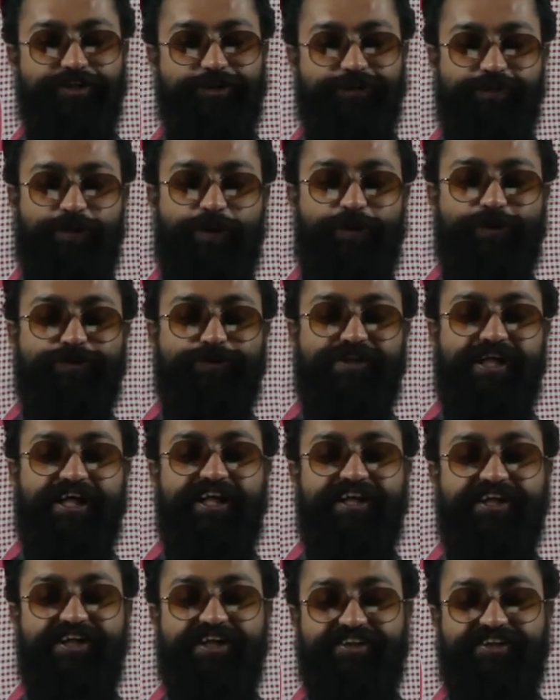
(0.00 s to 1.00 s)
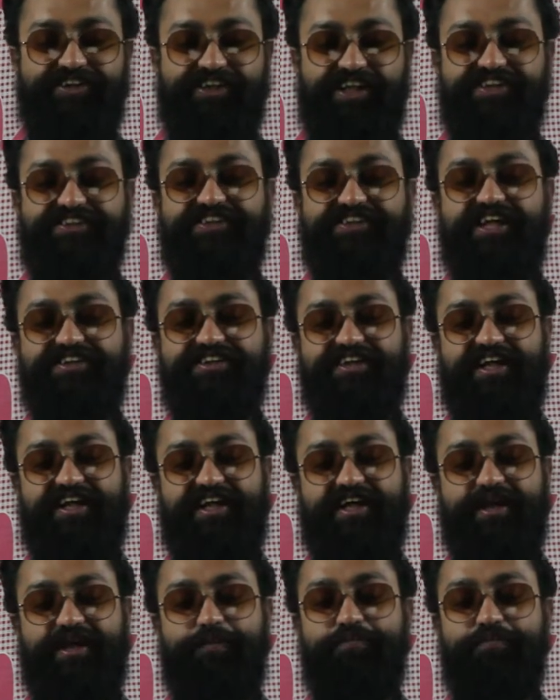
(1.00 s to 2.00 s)
स्मॉल स्केल इंडस्ट्रीज़ के
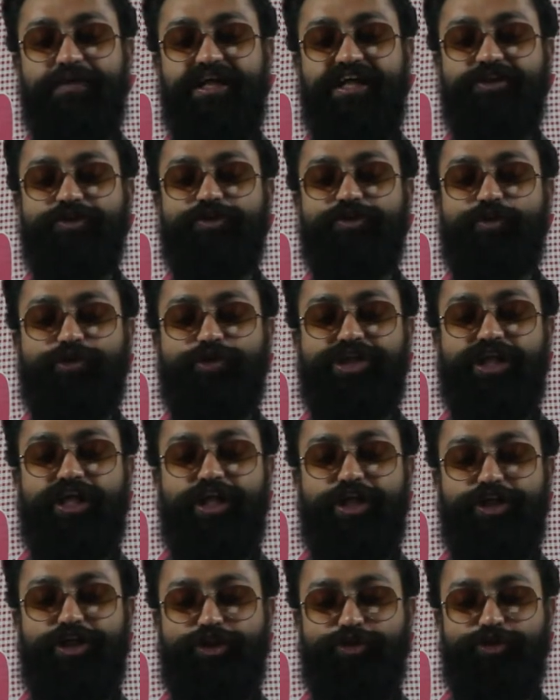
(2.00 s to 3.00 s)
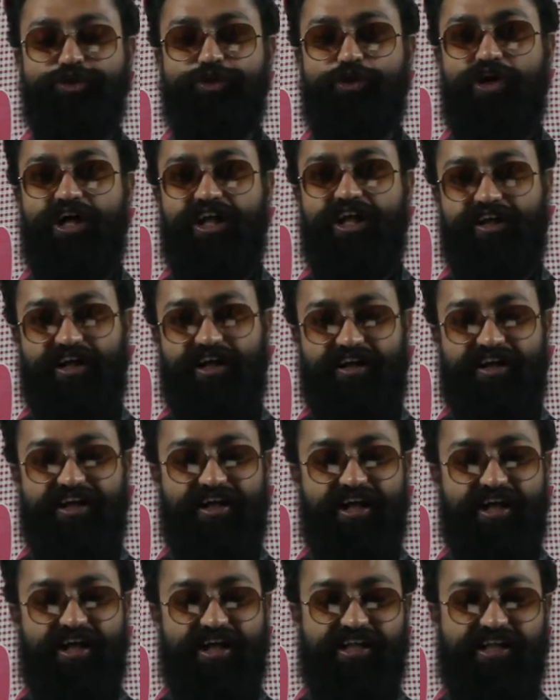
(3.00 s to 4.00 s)
ज़रिए मेन सोशल इश्यूज़ को हल करने
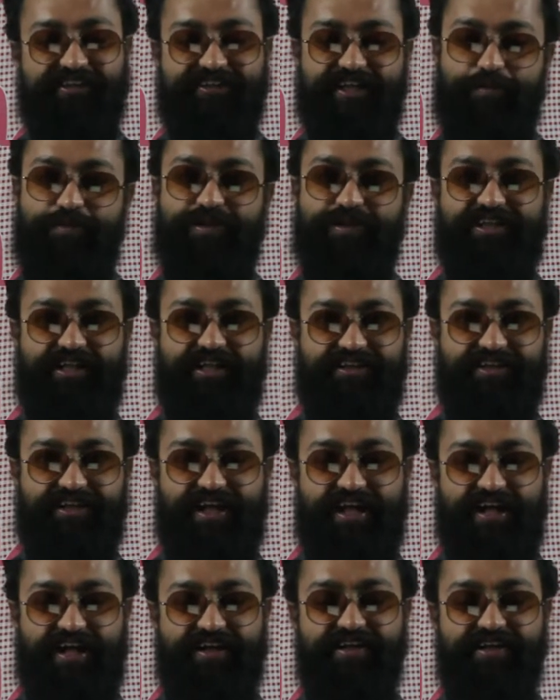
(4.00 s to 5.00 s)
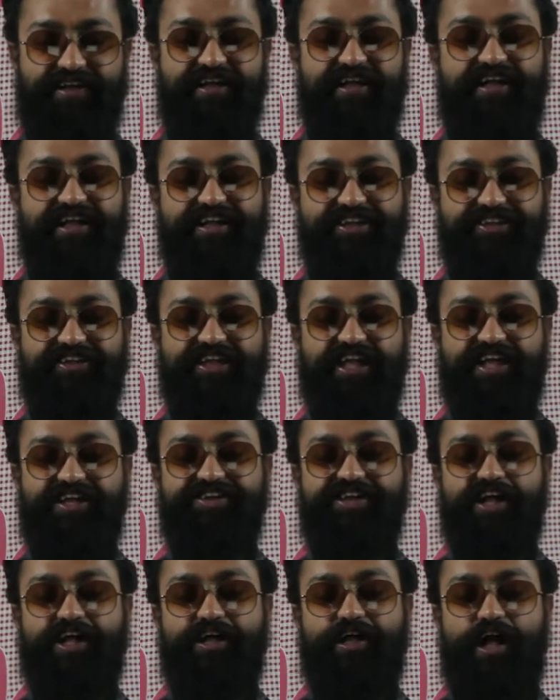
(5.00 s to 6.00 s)
का रास्ता बताती है इस
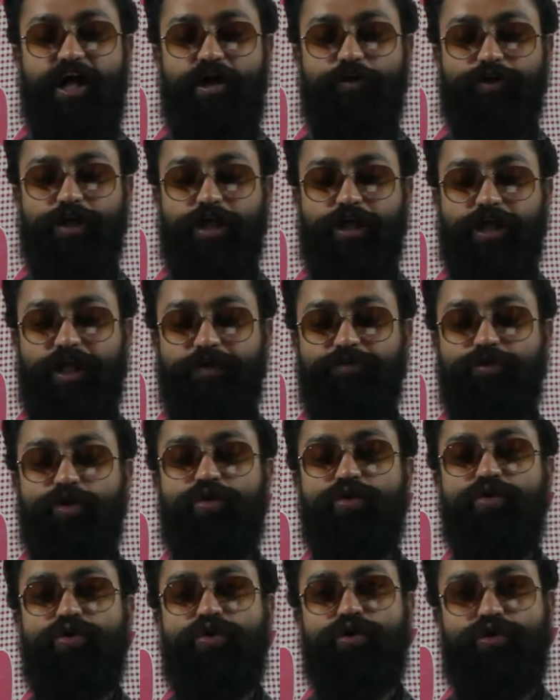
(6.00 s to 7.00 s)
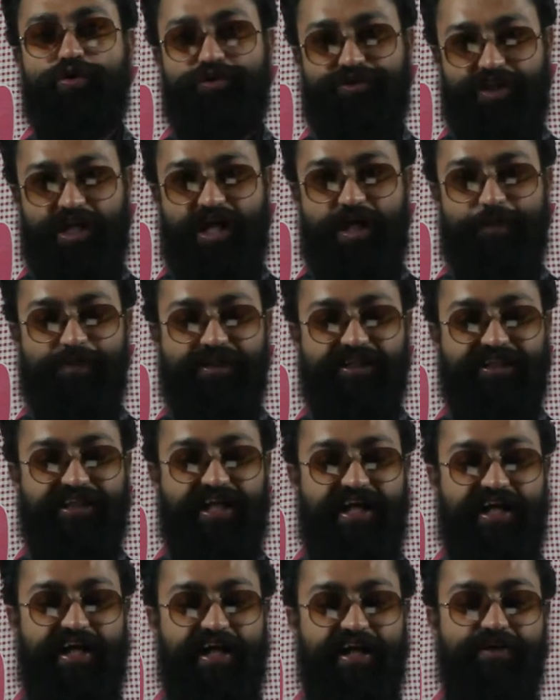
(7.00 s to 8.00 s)
तरह जहां गांव के गरीब लोगों को रोजगार
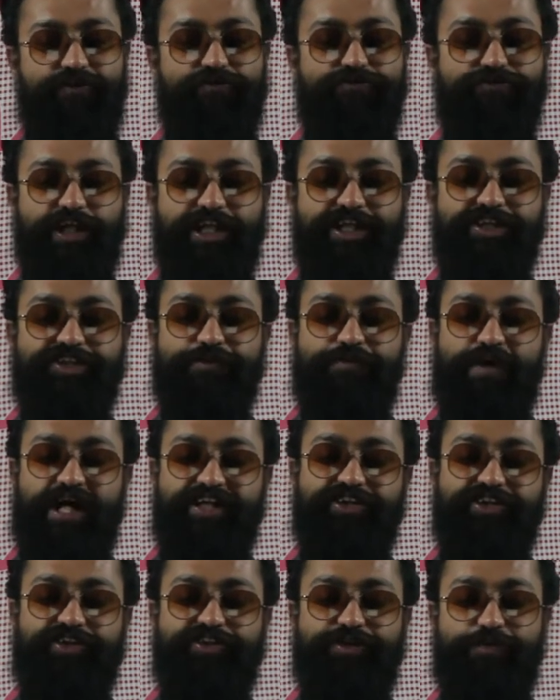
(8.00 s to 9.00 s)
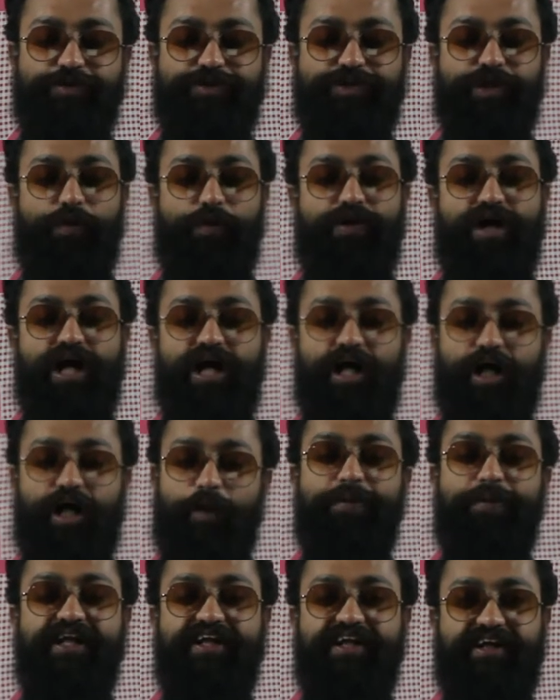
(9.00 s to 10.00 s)
मिलता है वहीं सामाजिक समस्याओं का
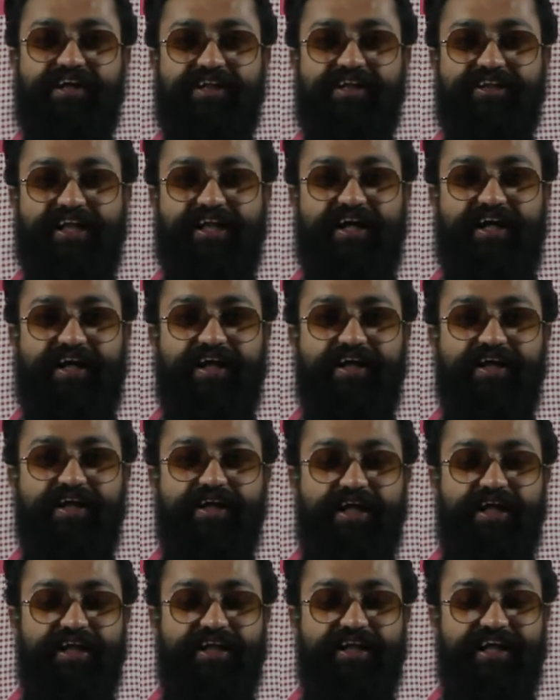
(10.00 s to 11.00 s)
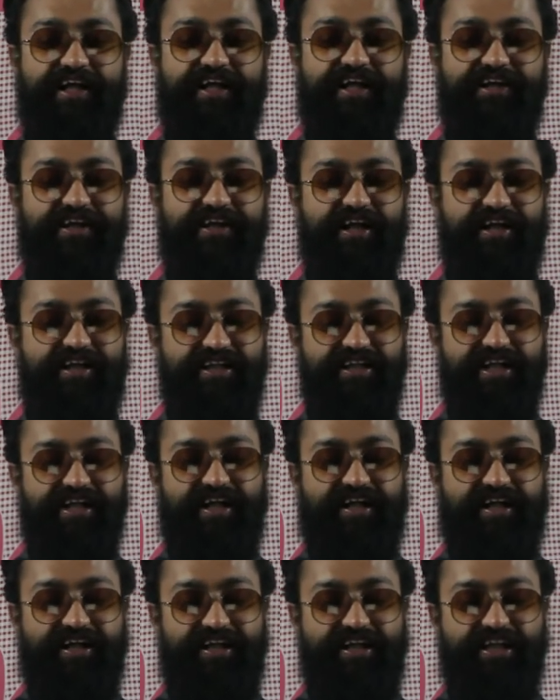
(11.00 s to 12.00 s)
हल भी निकलता है लेकिन कहीं ना
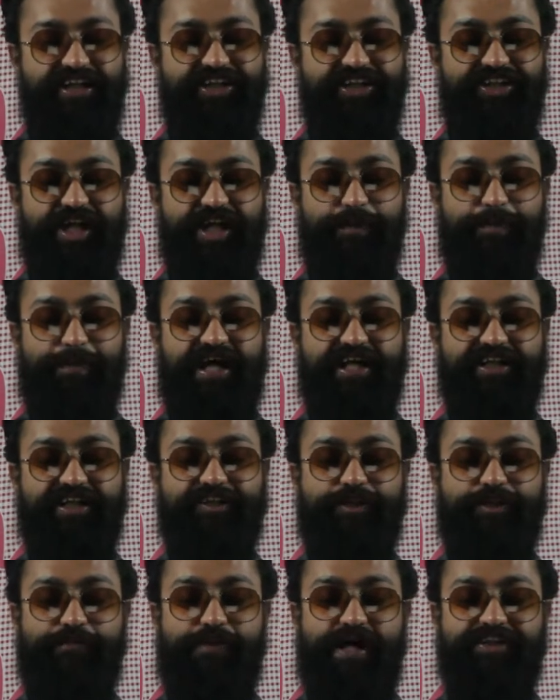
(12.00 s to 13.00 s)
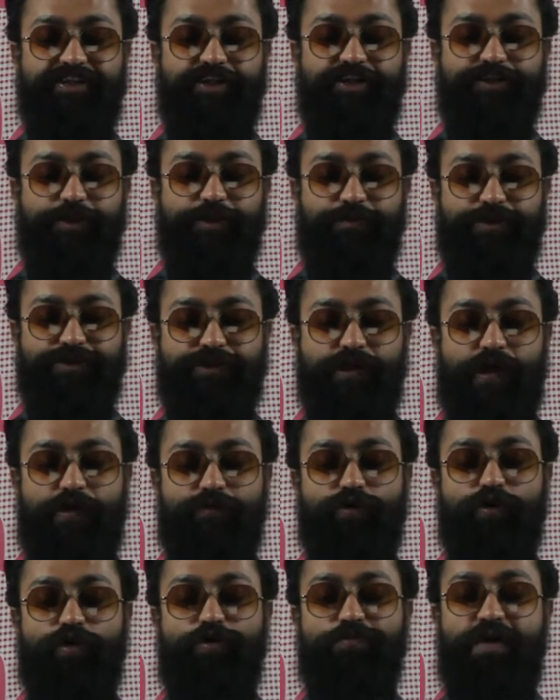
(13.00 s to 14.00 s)
कहीं ये बात सामाजिक
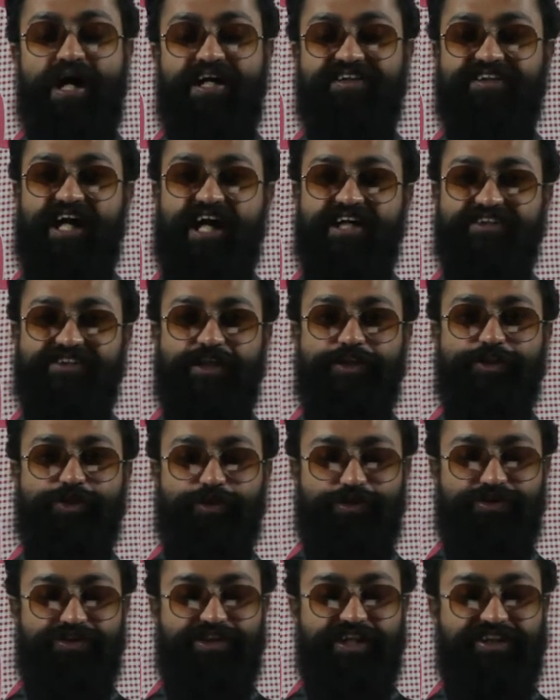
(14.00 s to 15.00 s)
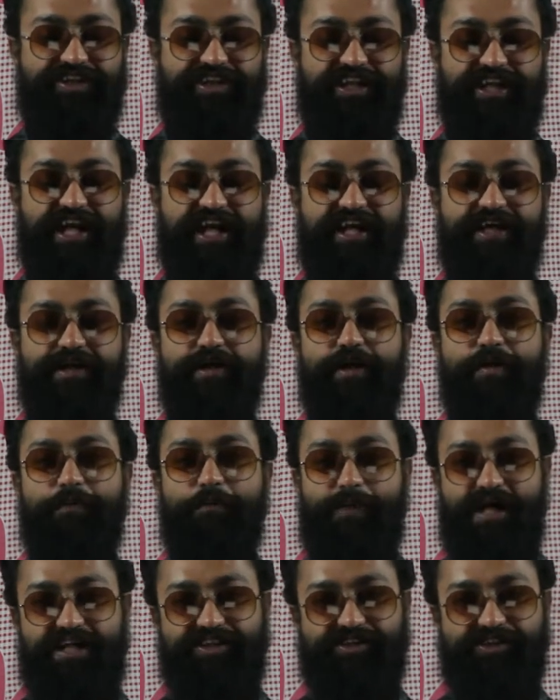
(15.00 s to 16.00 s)
समस्याओं को बाजार से जोड़ देती है
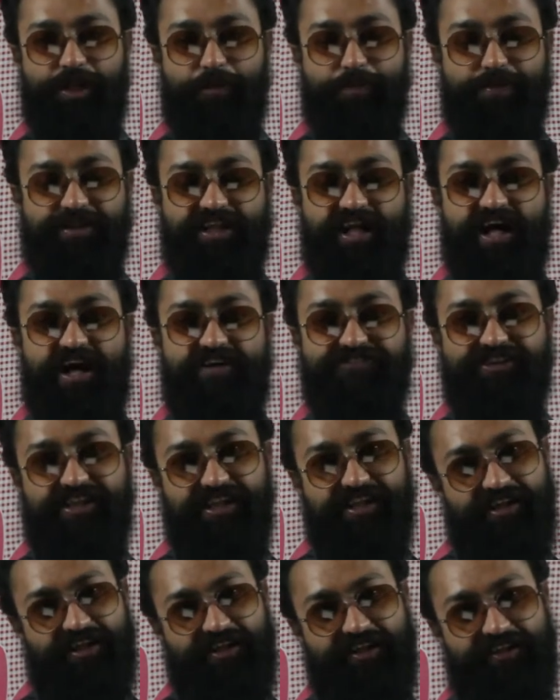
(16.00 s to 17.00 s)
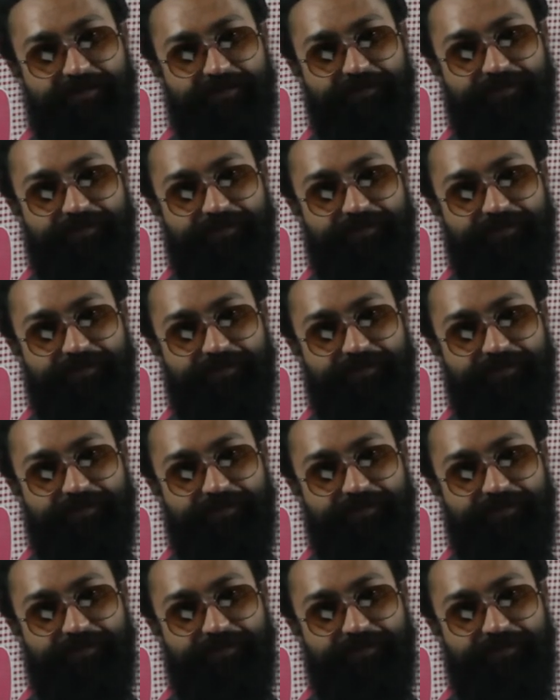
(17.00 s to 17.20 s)
मानसिक बदलाव से नहीं